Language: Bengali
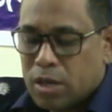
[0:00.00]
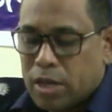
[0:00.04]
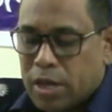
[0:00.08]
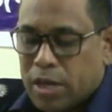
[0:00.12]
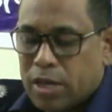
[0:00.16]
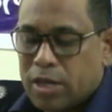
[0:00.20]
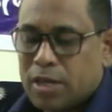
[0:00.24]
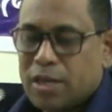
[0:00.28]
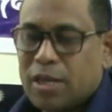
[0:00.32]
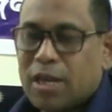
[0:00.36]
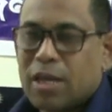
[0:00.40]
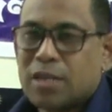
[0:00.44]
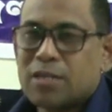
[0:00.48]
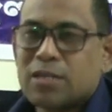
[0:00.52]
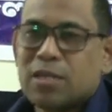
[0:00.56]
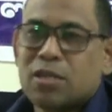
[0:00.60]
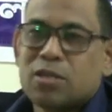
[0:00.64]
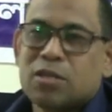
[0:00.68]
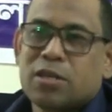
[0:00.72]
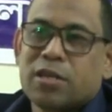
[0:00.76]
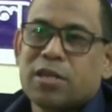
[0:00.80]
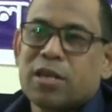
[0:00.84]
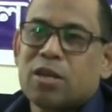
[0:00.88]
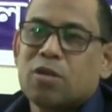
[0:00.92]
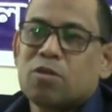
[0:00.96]
এই রিয়াজের
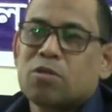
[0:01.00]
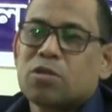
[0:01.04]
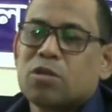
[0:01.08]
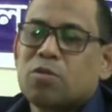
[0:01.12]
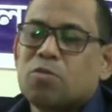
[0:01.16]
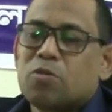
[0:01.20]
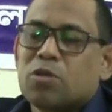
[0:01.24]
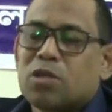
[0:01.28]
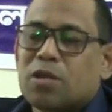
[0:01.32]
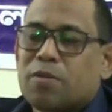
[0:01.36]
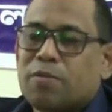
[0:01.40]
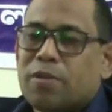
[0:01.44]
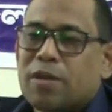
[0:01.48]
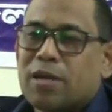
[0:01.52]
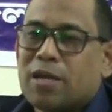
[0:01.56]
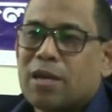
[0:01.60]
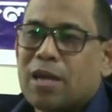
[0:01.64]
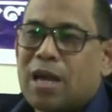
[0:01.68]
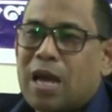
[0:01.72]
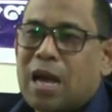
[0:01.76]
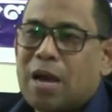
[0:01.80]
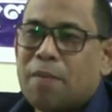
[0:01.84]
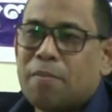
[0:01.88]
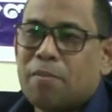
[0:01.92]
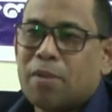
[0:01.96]
স্বীকারোক্তি মোতাবেক
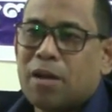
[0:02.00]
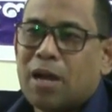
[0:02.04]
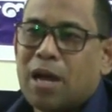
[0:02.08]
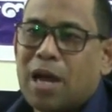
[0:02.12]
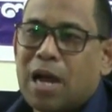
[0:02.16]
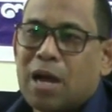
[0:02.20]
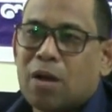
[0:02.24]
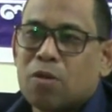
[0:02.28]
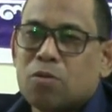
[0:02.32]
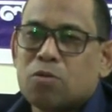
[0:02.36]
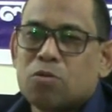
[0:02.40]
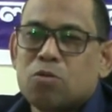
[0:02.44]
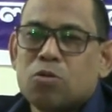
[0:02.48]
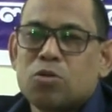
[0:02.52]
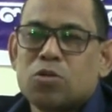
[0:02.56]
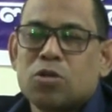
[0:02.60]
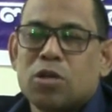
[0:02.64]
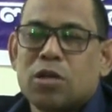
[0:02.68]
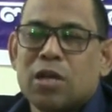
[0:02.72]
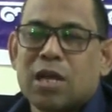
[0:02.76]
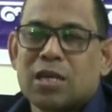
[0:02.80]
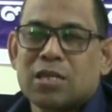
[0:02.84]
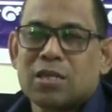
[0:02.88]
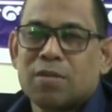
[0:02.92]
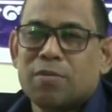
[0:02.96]
আমরা আরও
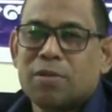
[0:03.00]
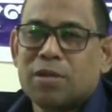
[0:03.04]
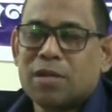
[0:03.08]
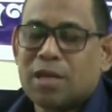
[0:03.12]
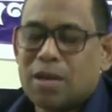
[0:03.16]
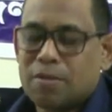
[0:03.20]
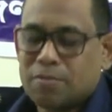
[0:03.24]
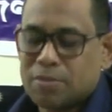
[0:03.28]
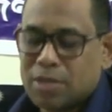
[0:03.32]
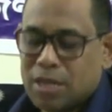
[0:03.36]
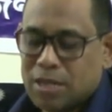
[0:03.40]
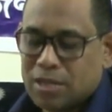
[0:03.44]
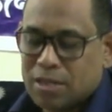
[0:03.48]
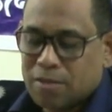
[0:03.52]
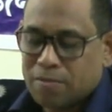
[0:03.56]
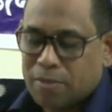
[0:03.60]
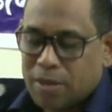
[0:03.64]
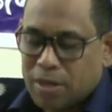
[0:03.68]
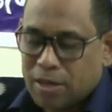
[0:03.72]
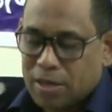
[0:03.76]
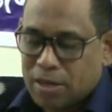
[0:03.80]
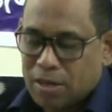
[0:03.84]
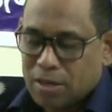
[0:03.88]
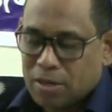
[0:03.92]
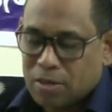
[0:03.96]
দুইজন আসামির নাম জানতে
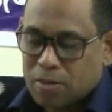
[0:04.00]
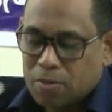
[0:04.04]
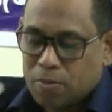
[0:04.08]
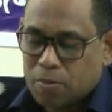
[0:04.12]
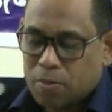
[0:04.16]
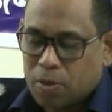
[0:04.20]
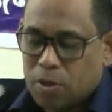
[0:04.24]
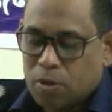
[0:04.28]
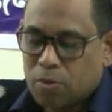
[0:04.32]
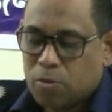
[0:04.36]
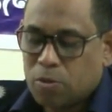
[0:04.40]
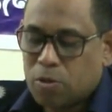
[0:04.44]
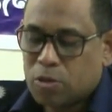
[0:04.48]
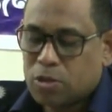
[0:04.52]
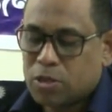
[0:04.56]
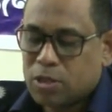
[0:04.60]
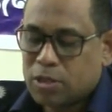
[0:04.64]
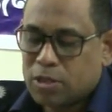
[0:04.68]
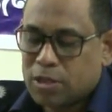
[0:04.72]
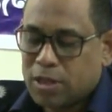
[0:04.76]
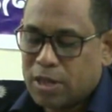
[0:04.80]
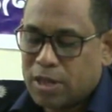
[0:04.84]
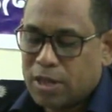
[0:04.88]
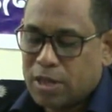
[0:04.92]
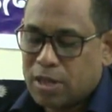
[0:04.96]
পারি
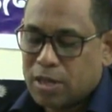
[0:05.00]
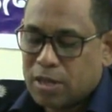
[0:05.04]
পরবর্তীতে